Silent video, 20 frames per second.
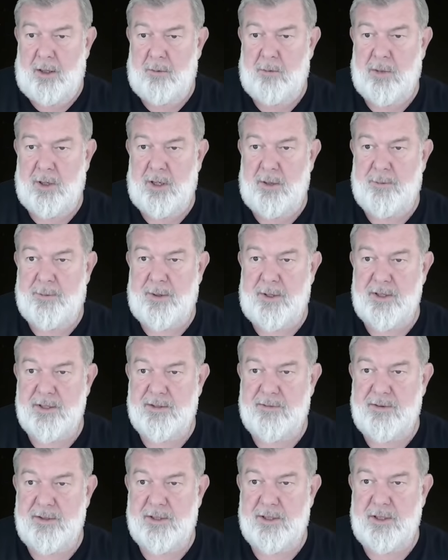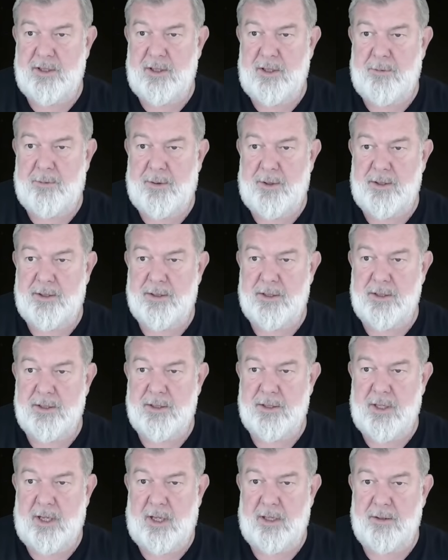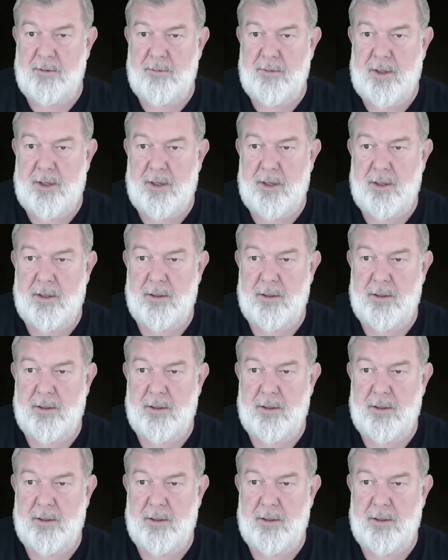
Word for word: были произведены партизанами.